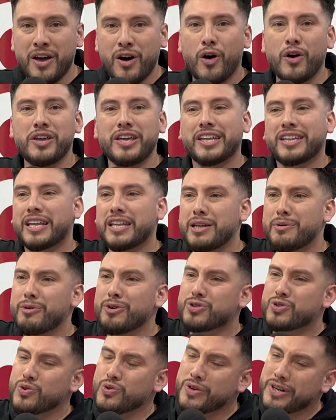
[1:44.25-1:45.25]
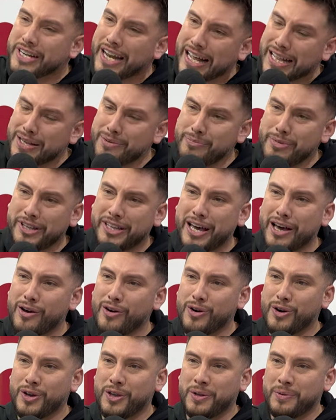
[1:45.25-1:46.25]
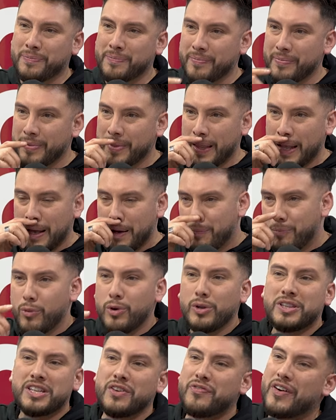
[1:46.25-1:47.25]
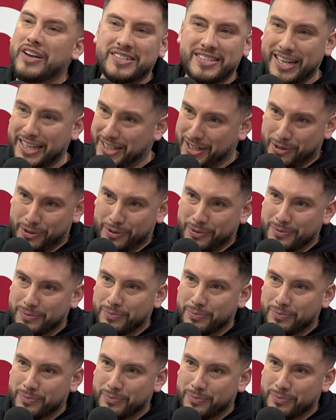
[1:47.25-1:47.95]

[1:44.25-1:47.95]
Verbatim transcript: Oye, tenemos un gran invitado hoy, multifacético.